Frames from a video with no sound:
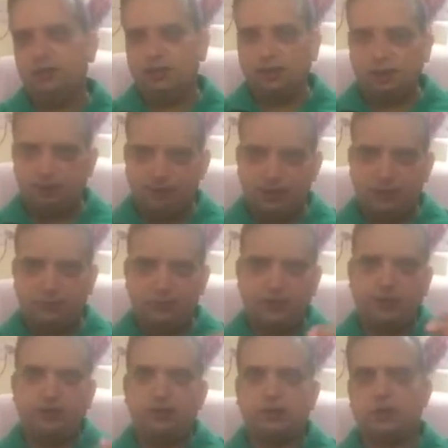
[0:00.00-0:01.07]
अगर मैं इस पर
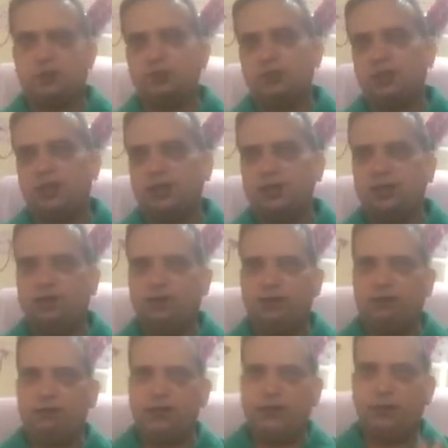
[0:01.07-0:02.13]
डिस्कस बताने लगा
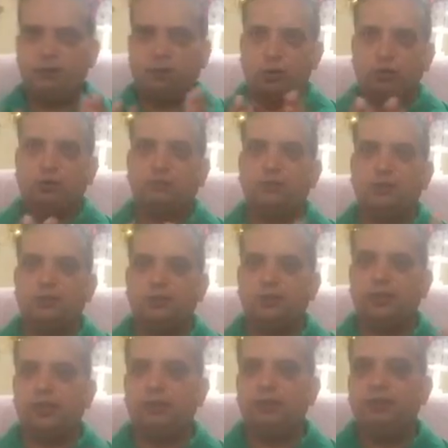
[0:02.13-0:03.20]
वीडियो बहुत लंबी हो
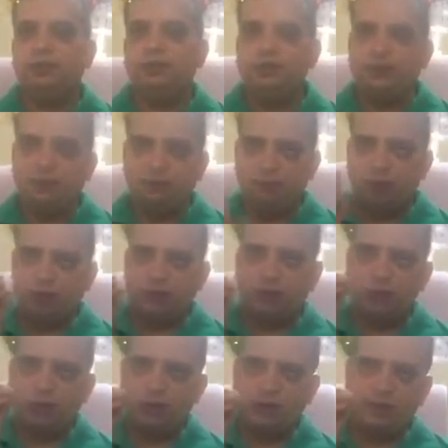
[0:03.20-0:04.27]
जाएगी ये मोटे
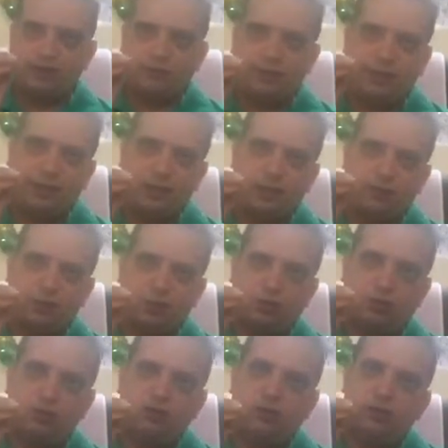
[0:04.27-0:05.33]
मोटे से मैंने आपको
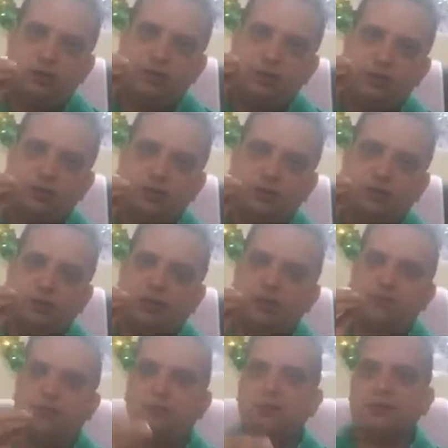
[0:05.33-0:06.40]
इसके बारे
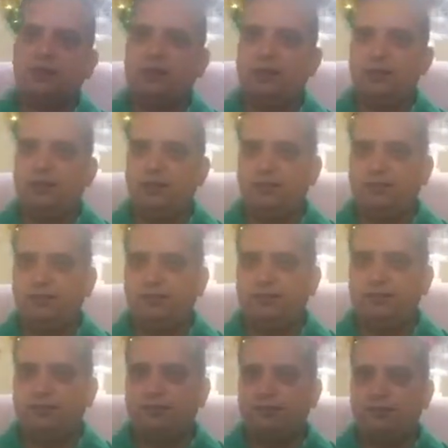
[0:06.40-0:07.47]
में बताया है
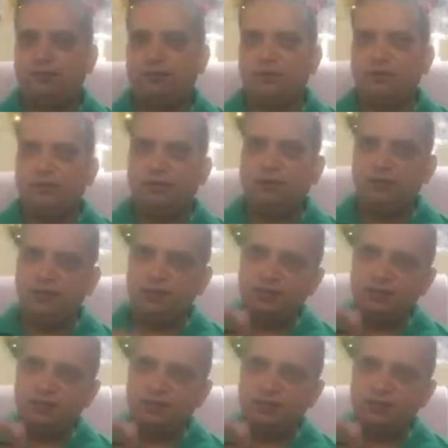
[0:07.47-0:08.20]
बेबी